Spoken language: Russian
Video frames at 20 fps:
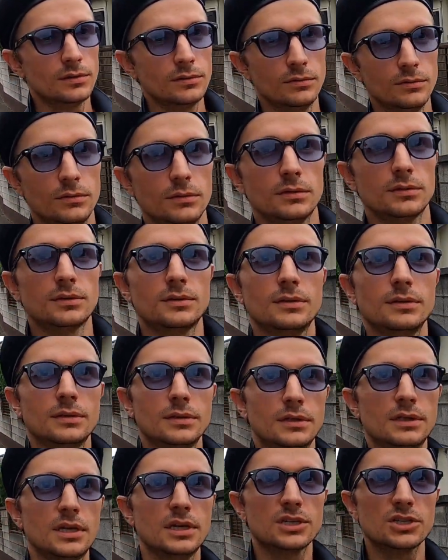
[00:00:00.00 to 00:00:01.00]
Вот.
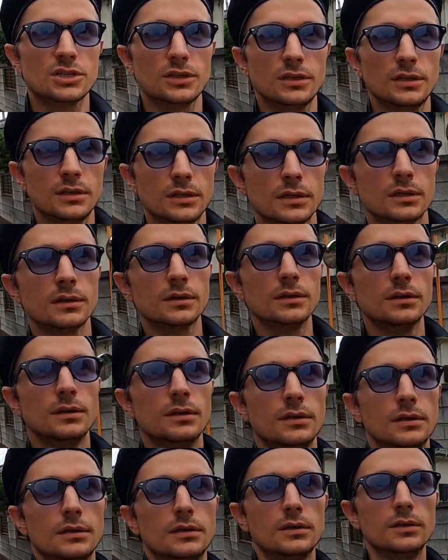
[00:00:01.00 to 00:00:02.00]
И даже
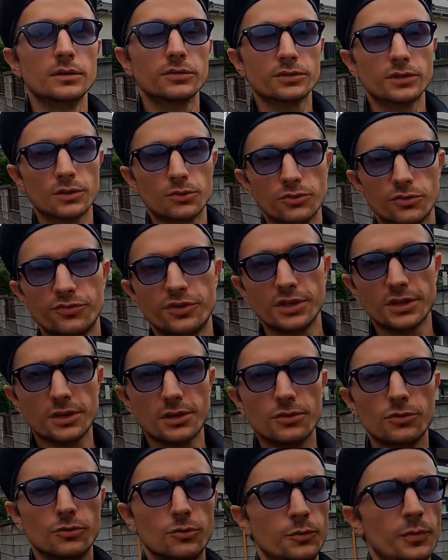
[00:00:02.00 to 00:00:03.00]
в такую
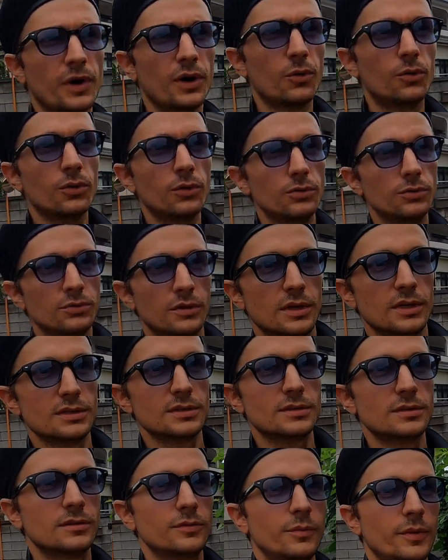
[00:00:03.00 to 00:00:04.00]
ветреную погоду у
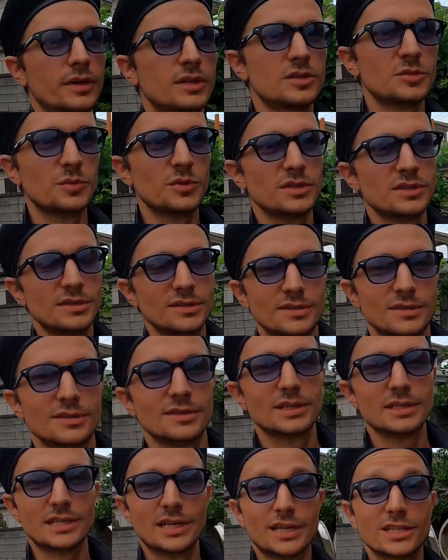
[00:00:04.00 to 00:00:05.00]
нас, в принципе, здесь
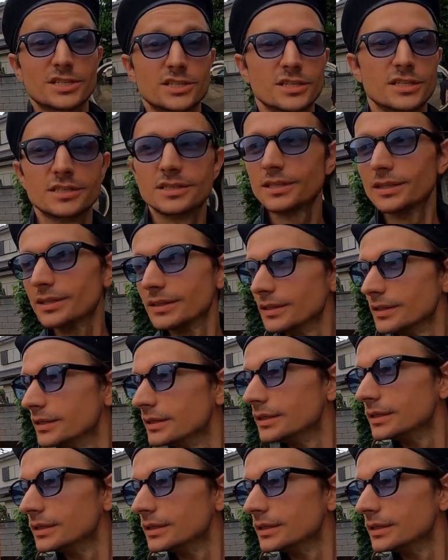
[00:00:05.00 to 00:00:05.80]
достаточно тихо.